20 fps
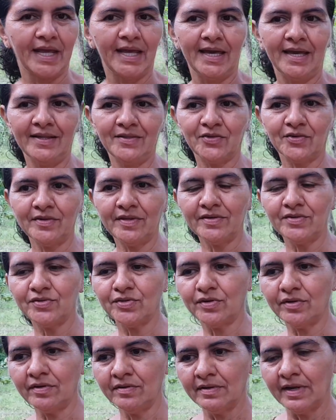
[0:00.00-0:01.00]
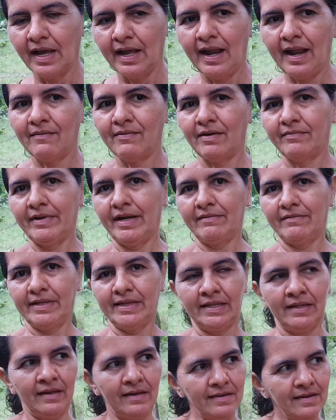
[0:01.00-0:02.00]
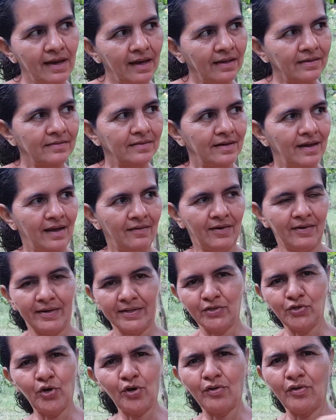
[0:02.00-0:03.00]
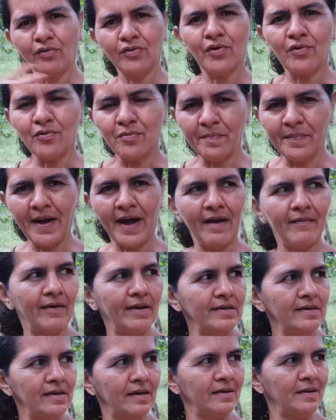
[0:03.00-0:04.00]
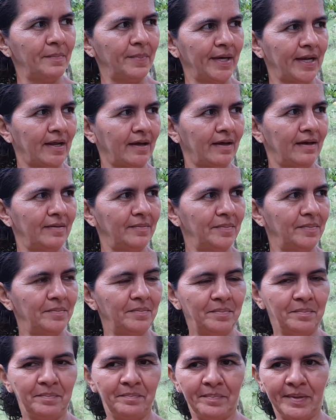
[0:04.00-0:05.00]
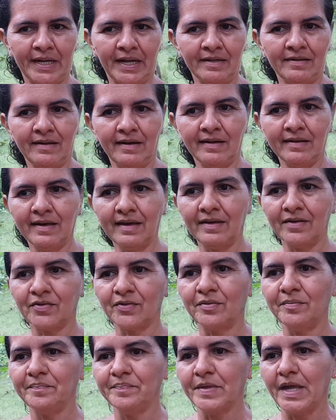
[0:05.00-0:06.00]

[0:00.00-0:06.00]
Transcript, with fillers: Entonces yo lavaba la batella, lavaba todo lo que ocupaba allí ella para, para hacer el queso.